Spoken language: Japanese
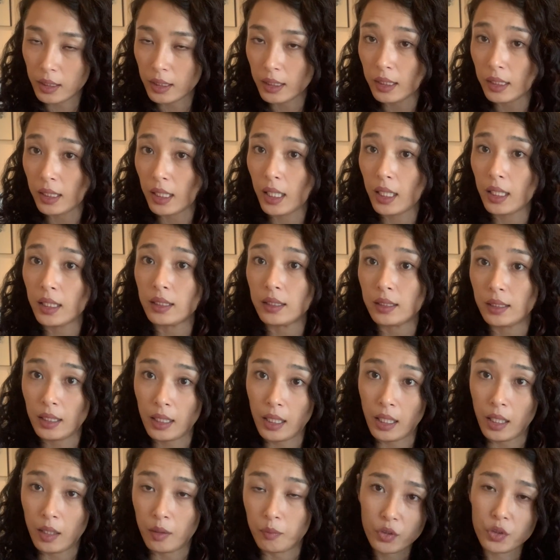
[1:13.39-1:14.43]
開い
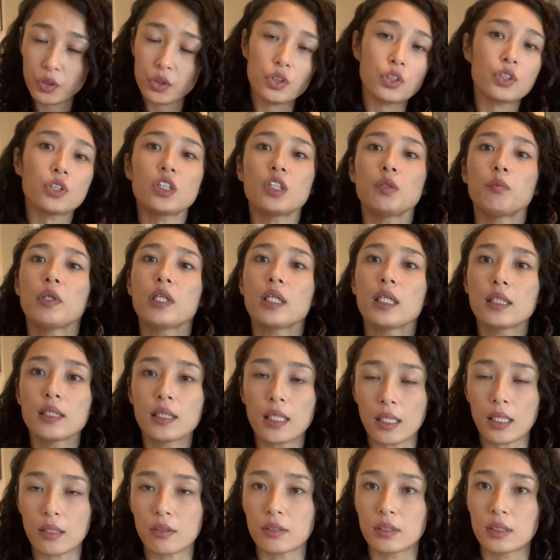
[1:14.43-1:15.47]
て隙間が
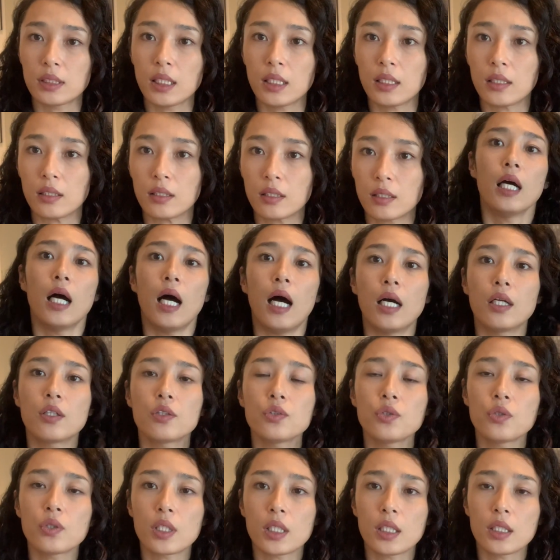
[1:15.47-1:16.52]
たくさんある
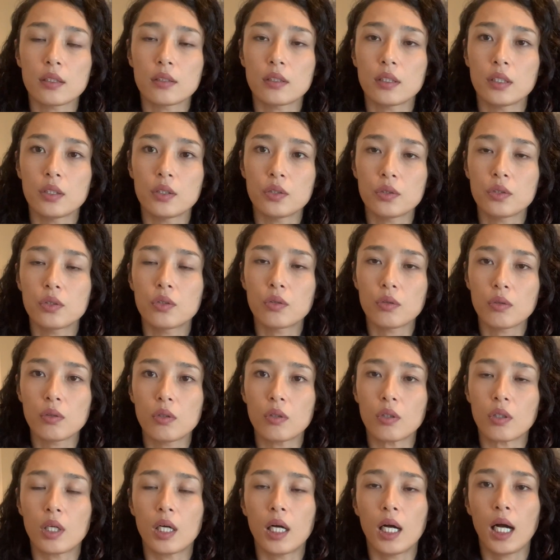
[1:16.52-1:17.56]
のかっていうの
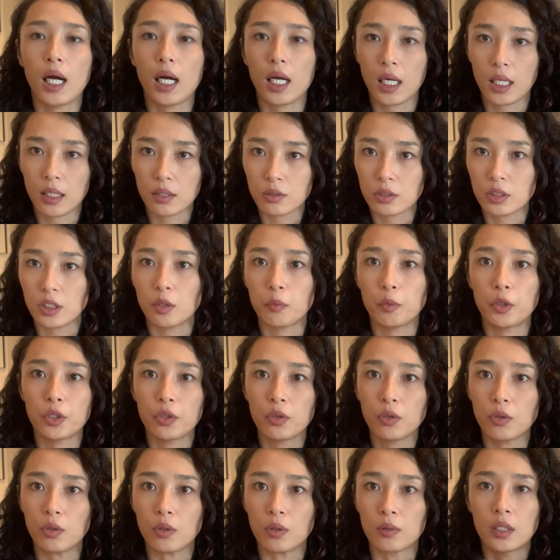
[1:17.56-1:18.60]
を測るため
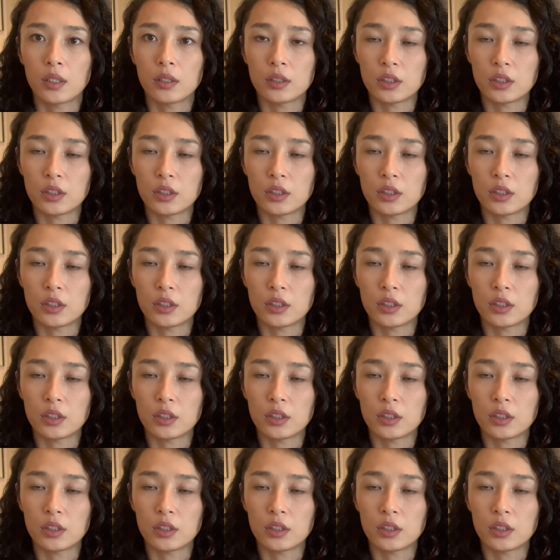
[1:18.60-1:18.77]
の